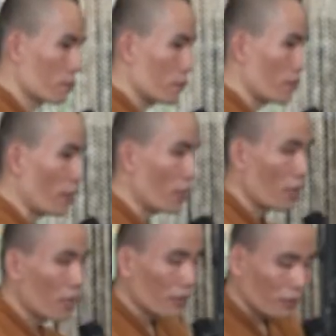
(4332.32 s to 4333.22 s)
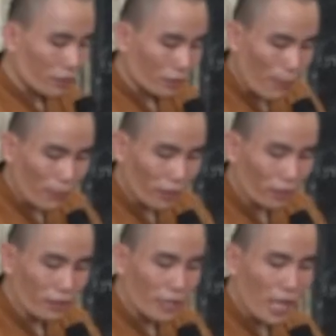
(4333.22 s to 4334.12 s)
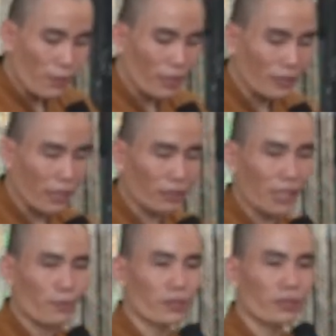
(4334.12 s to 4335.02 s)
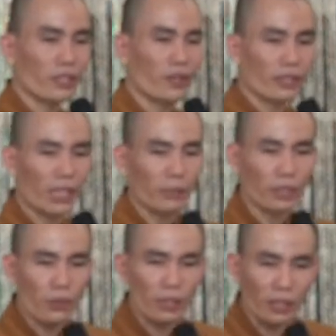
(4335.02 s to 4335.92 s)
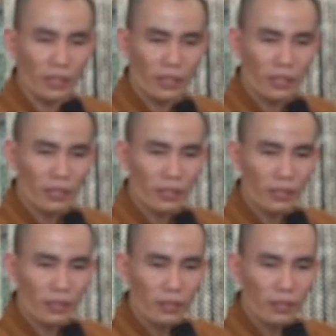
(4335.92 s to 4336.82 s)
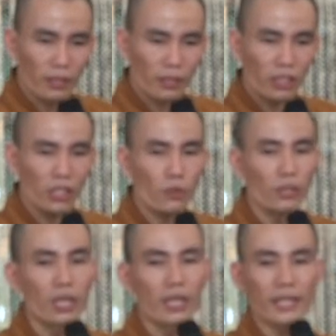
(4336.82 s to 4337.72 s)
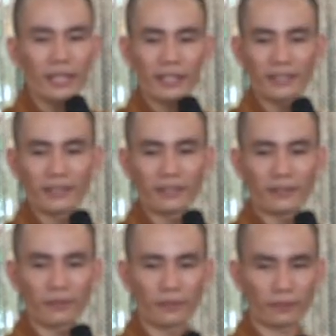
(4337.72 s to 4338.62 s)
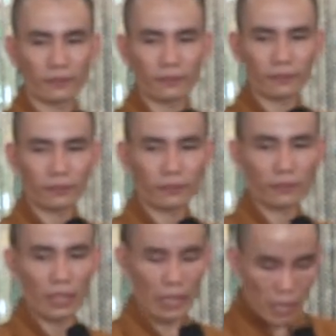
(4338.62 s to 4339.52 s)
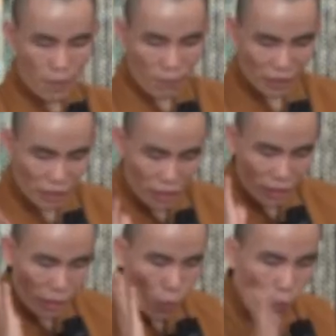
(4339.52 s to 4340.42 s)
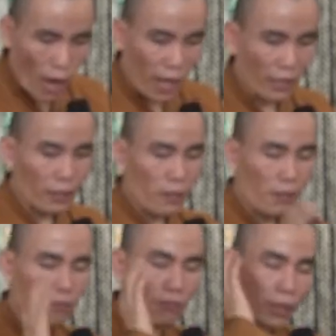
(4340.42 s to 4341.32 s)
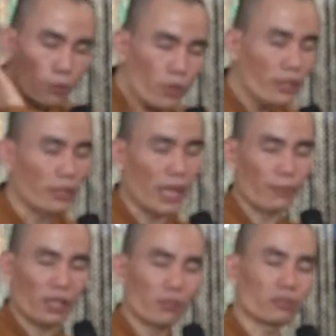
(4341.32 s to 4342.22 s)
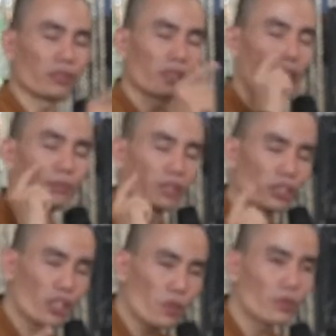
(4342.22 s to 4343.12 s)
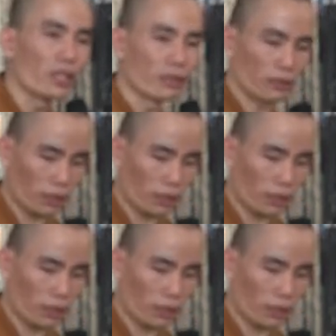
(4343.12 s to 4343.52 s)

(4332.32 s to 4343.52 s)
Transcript: Như vậy là cầm lên cái lưỡi dao mà nó chặt cái tay mình trước là do cái tay mình thiếu gì? Thiếu định. Là mình suy nghĩ hoài, mình muốn dừng lại mà không được là do mình thiếu định.